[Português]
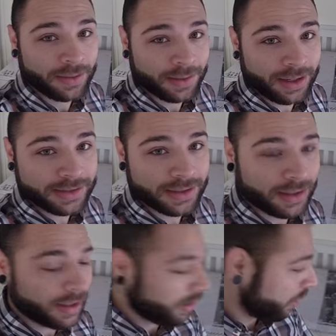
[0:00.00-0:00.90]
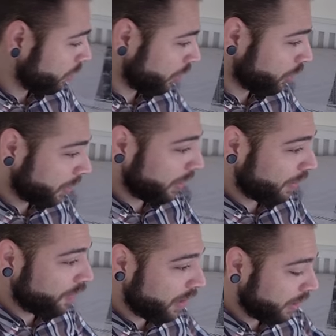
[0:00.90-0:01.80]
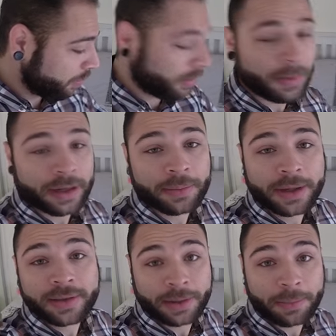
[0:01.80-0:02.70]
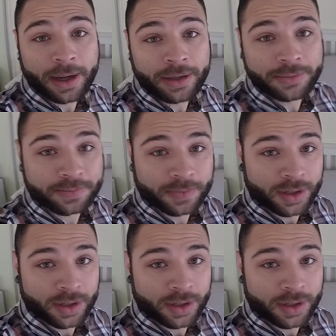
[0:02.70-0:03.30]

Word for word: Beleza? Eu tô aqui tomando um café, preparando para ir para trabalho